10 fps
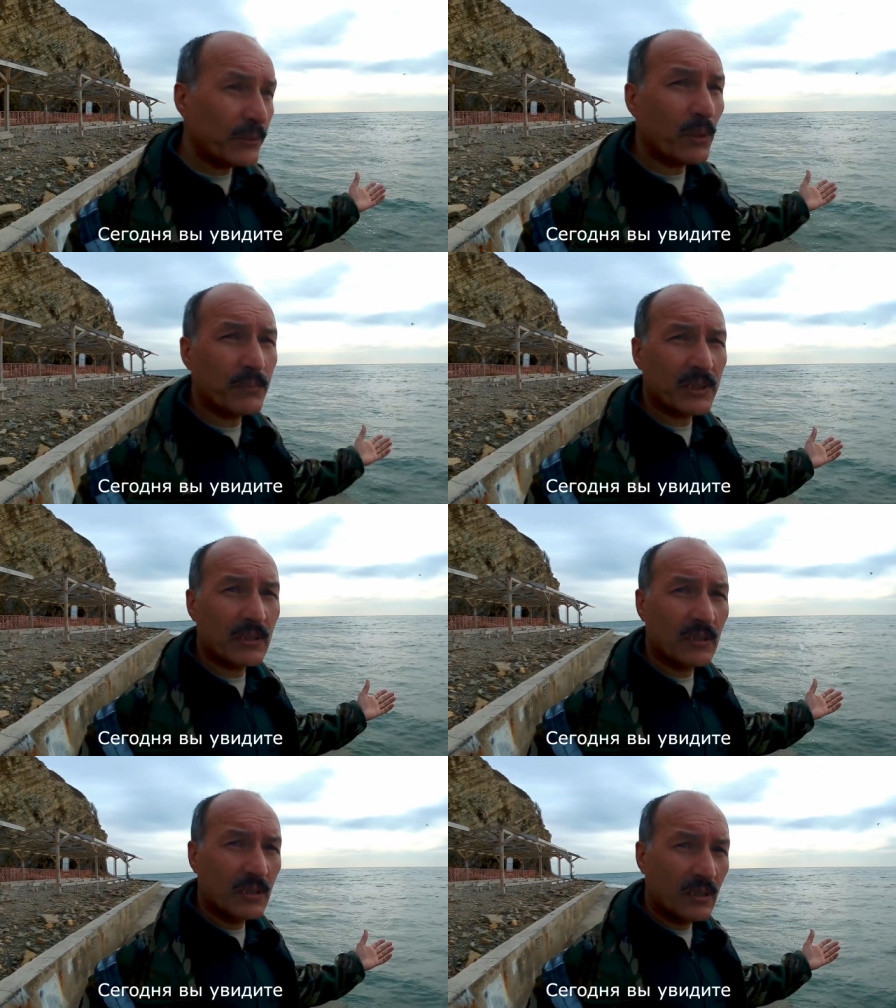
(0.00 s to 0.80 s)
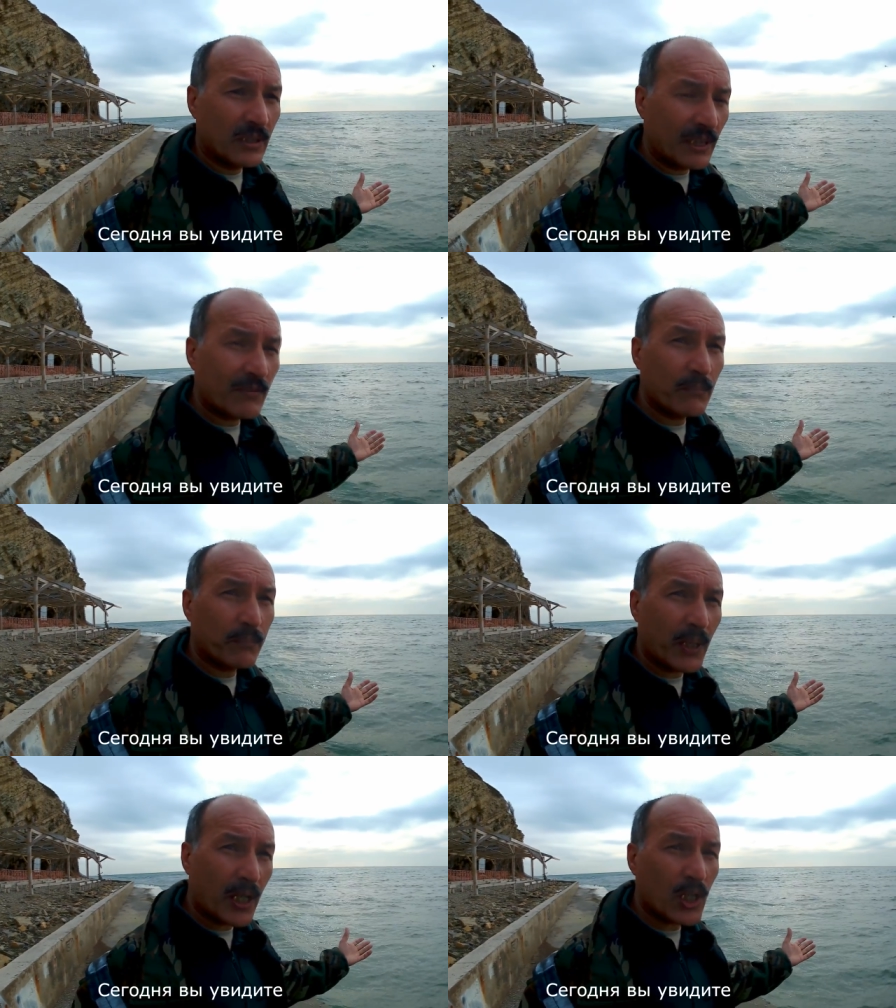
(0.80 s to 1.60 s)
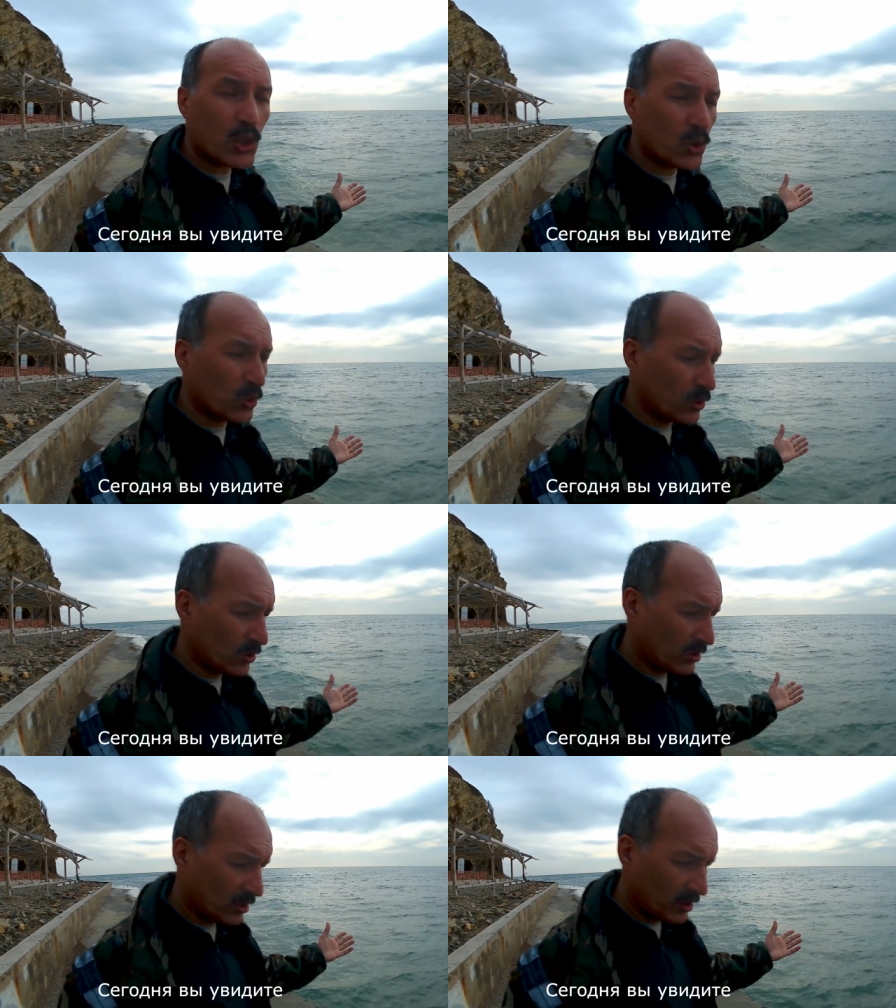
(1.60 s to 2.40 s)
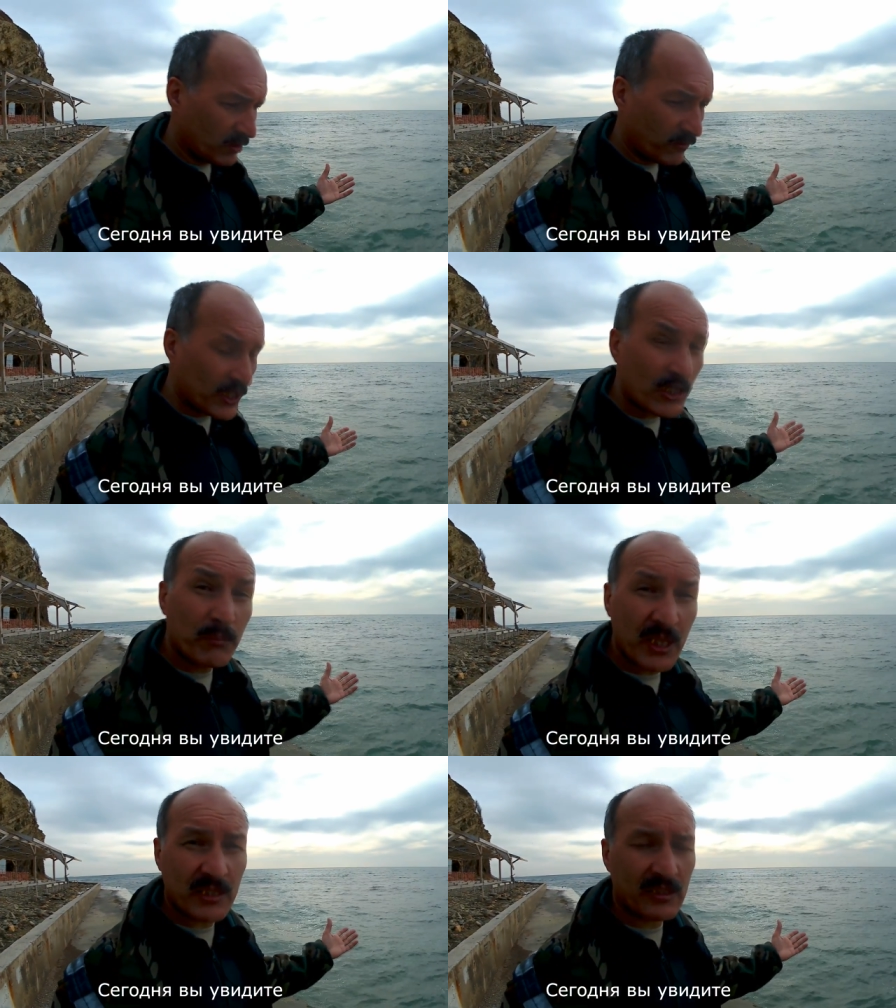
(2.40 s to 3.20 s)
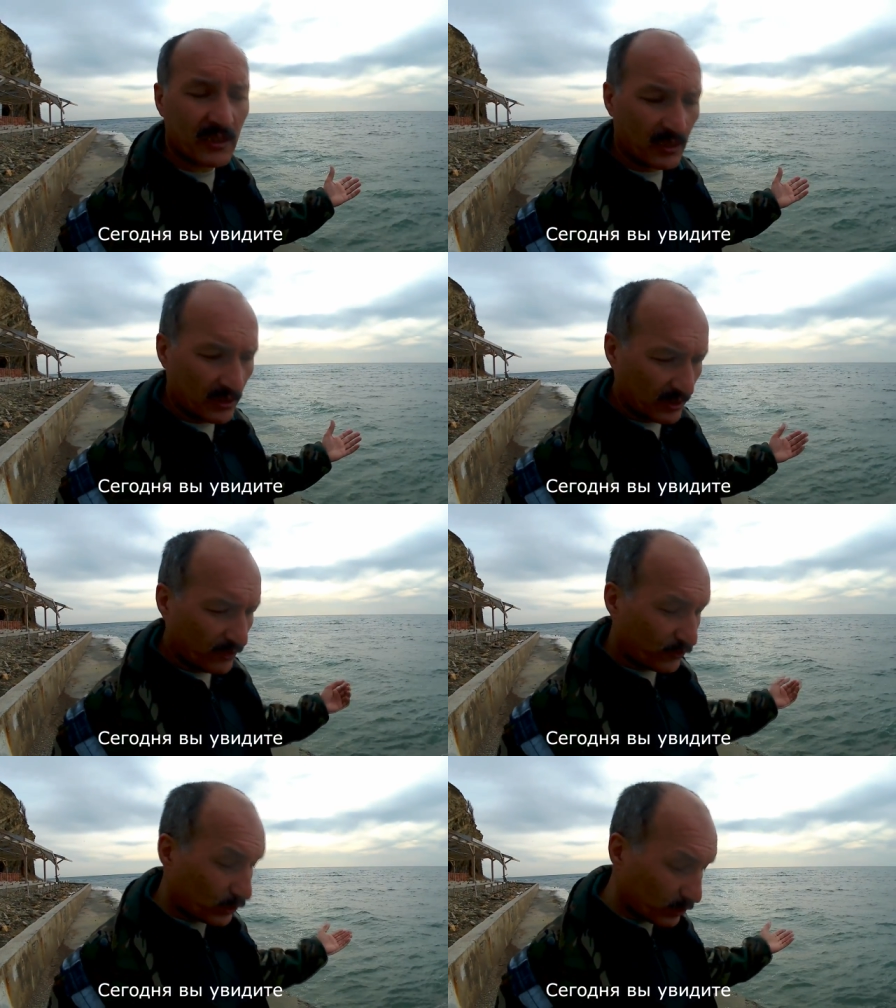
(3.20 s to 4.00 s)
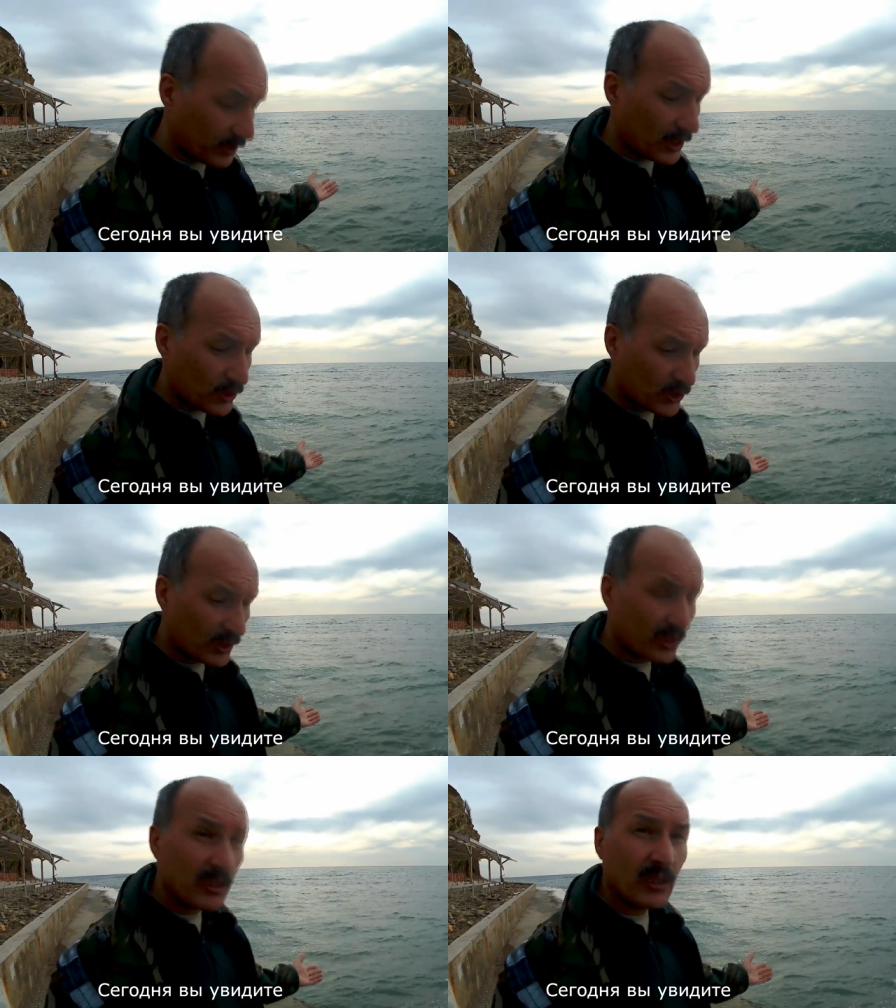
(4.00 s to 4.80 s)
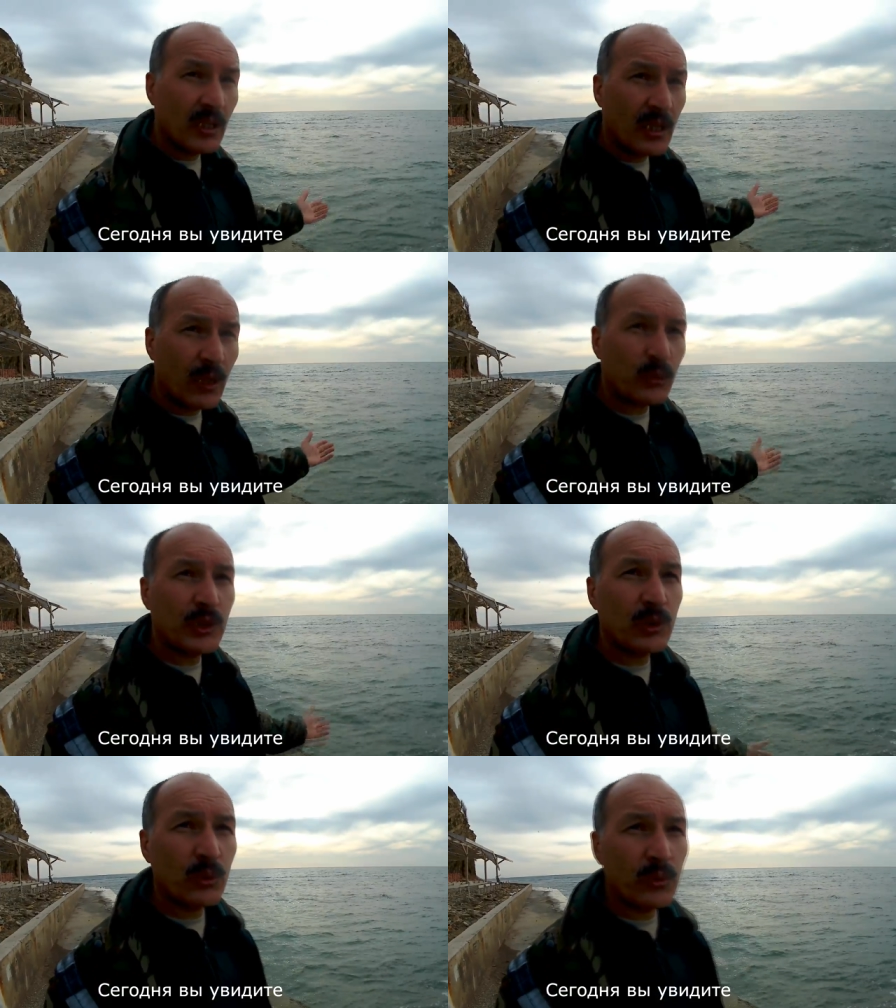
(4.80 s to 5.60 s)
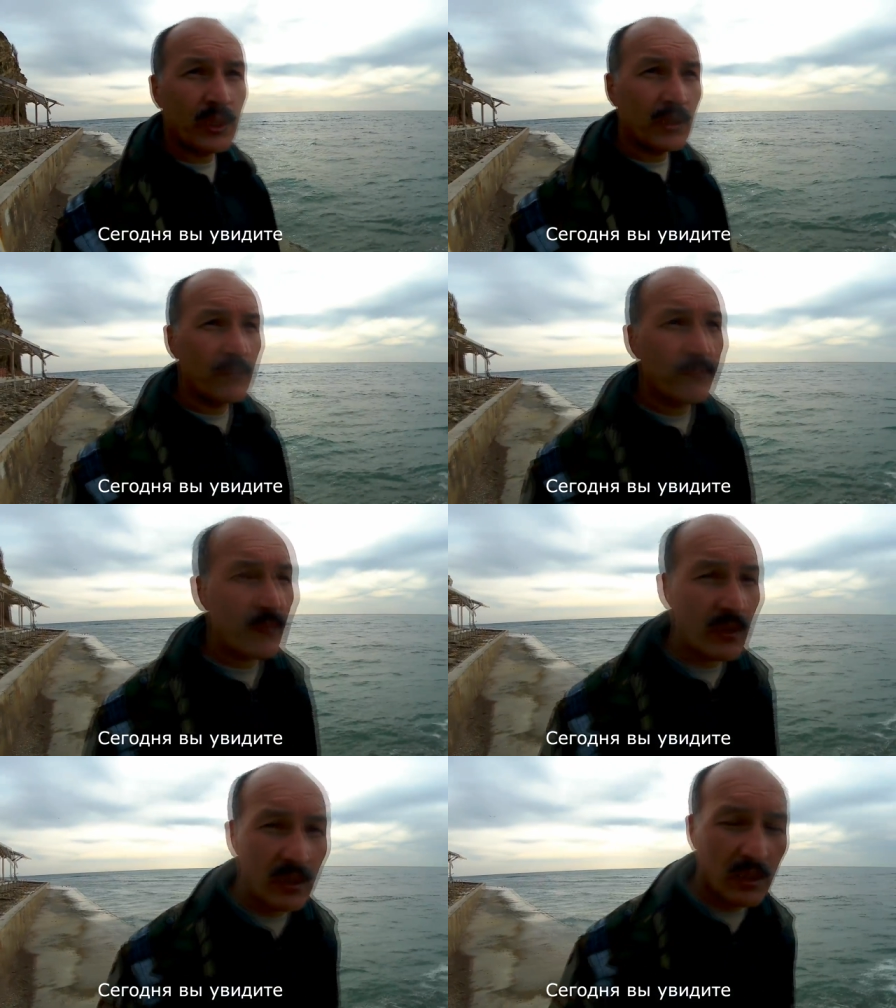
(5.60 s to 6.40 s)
пойдемте, я вам покажу ваше место в студенческой аудитории.